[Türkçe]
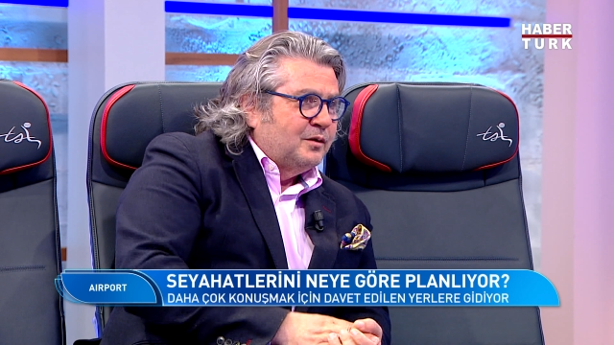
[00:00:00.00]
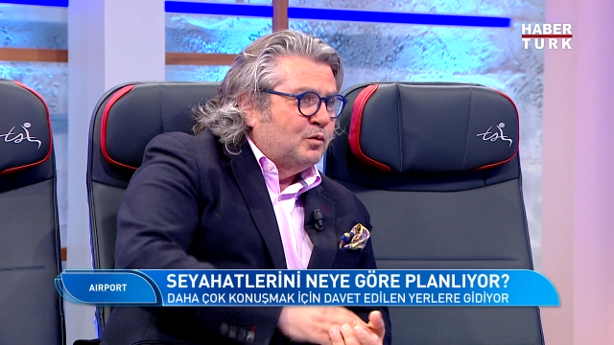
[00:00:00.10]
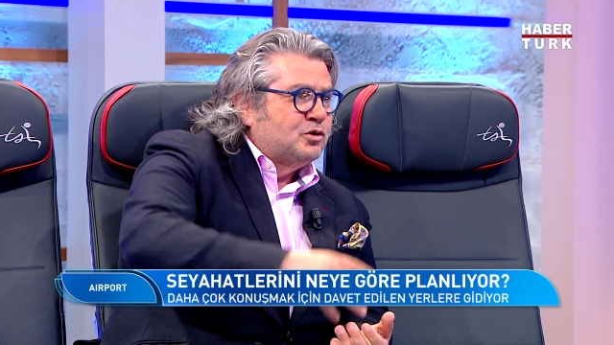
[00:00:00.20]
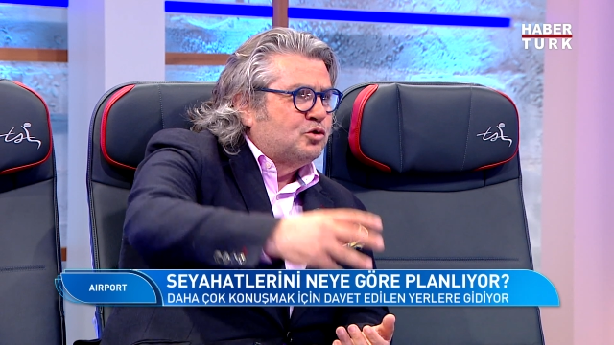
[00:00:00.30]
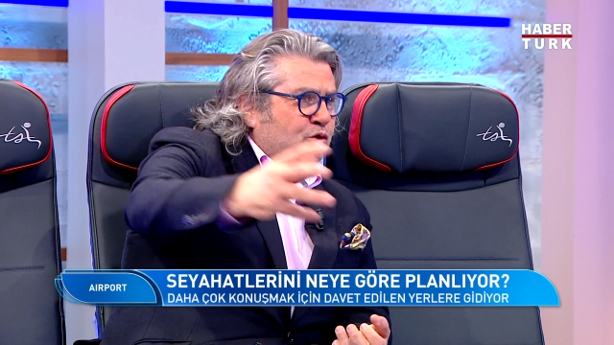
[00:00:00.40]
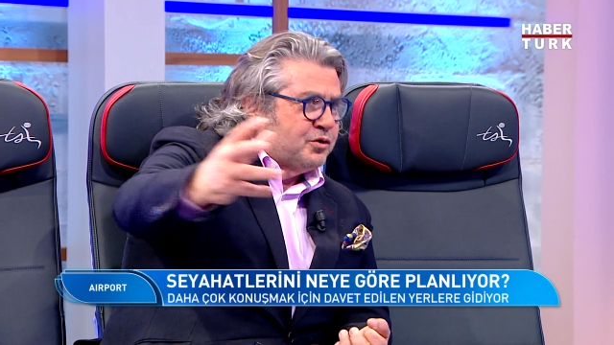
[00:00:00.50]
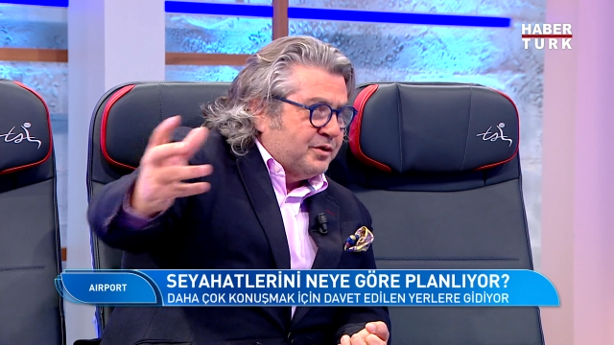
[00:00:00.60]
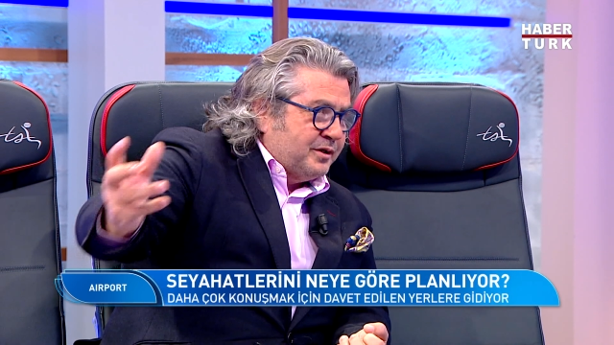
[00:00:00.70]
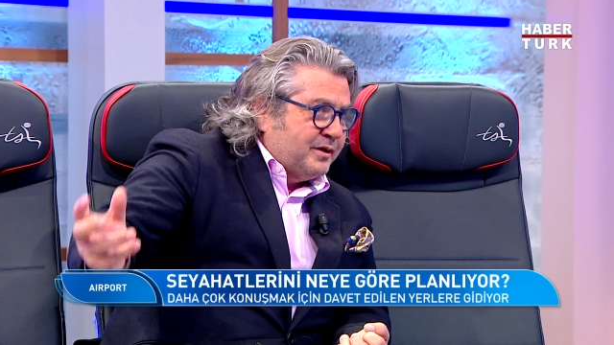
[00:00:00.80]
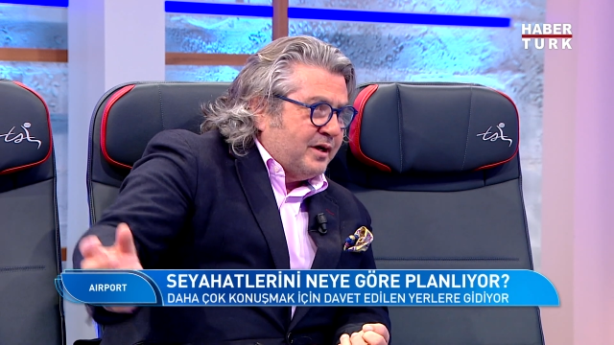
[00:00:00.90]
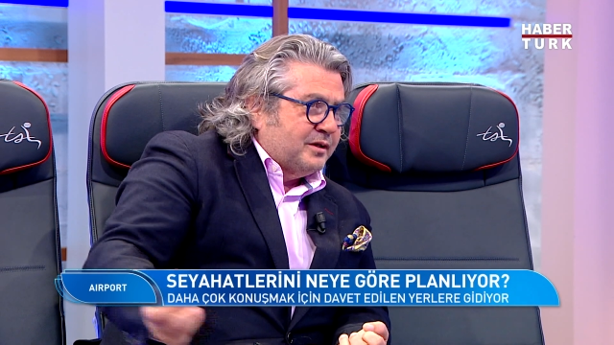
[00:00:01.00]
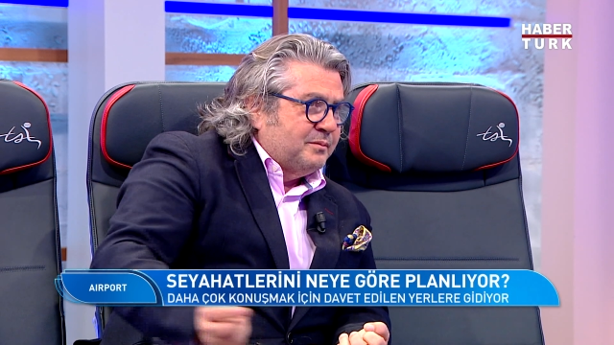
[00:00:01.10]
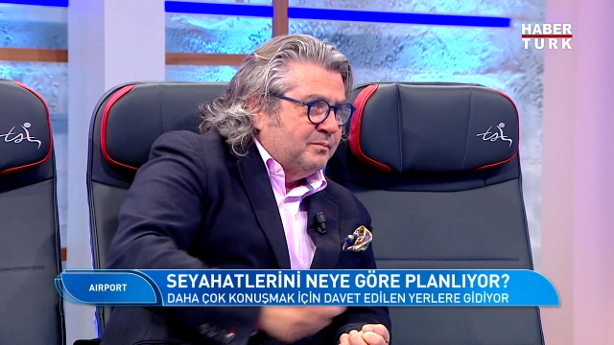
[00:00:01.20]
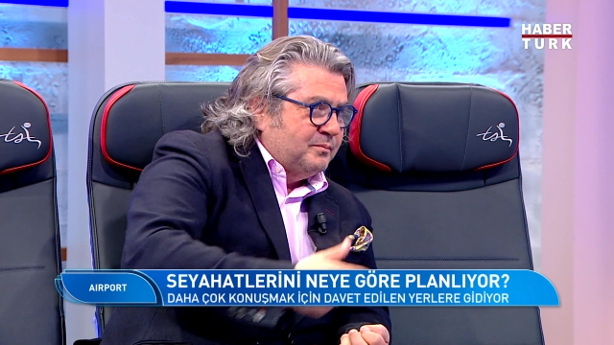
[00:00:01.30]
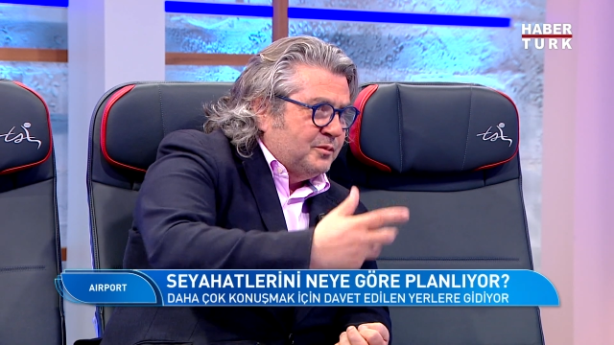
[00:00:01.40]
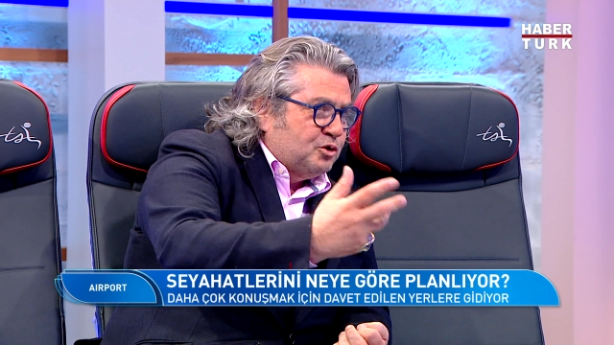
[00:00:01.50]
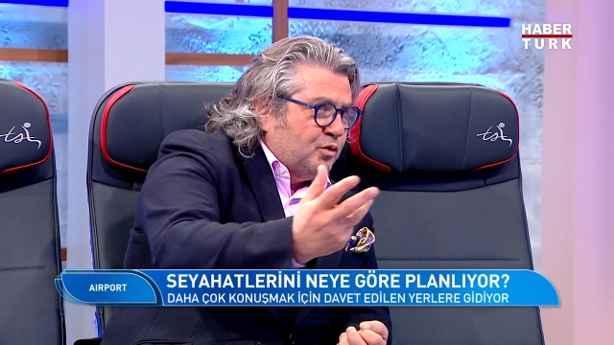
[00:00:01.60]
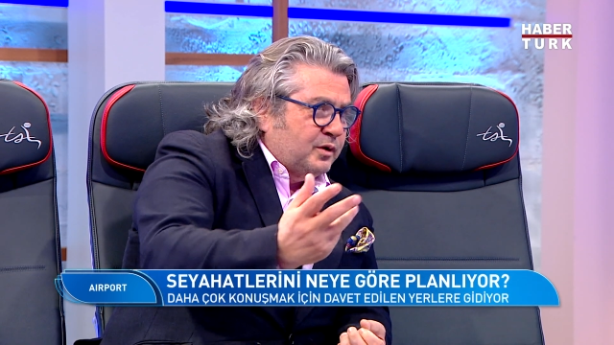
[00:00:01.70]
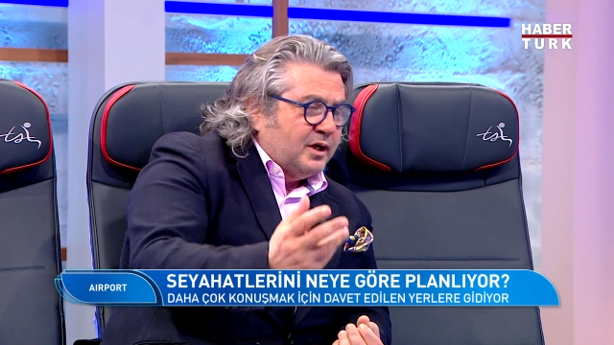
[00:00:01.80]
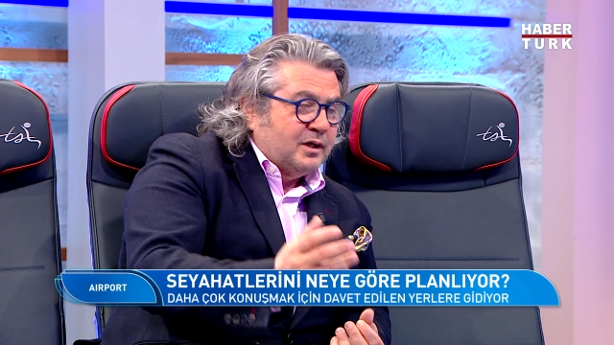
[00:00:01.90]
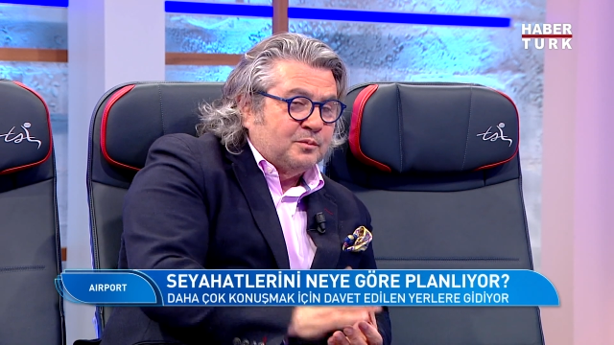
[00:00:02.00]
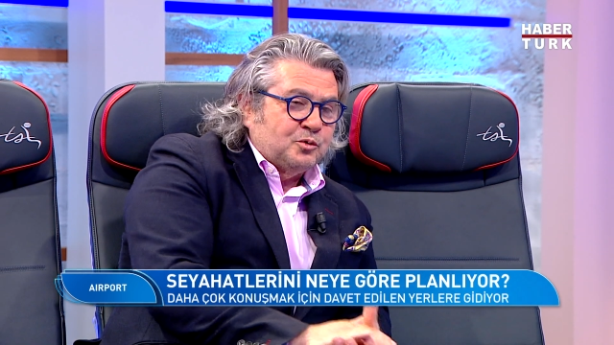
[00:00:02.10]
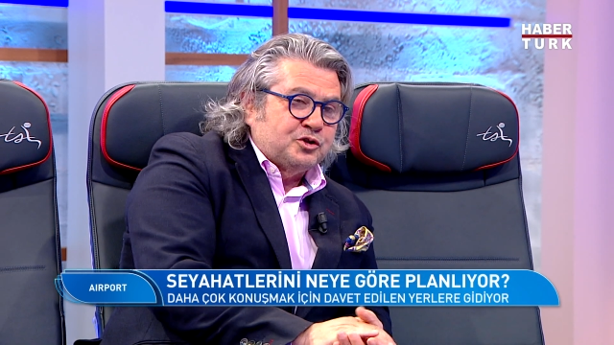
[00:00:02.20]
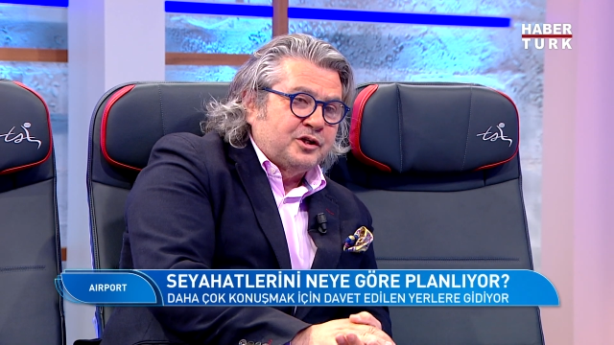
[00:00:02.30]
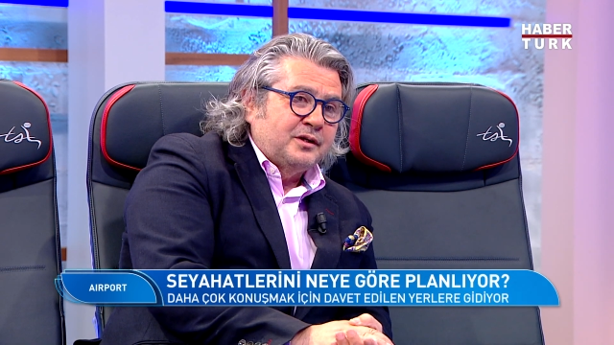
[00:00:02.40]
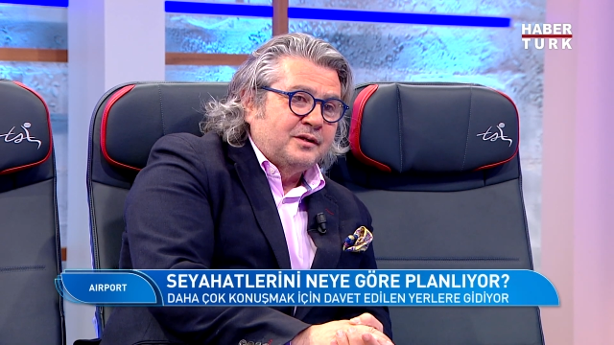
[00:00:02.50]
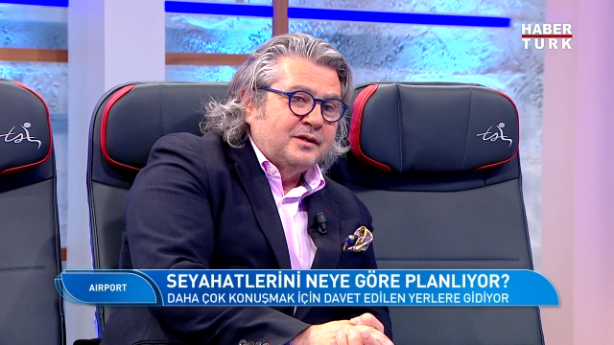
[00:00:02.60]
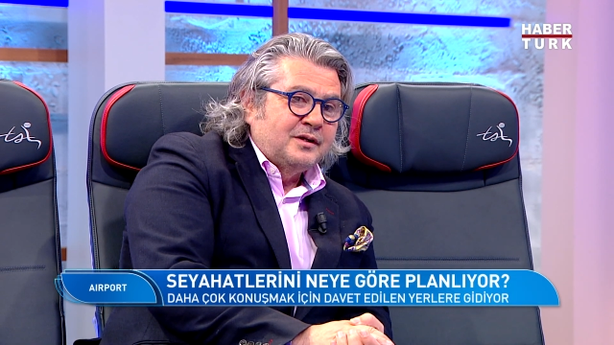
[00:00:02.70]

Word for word: Onun için çok sık giderdim misyonlarla bu işe.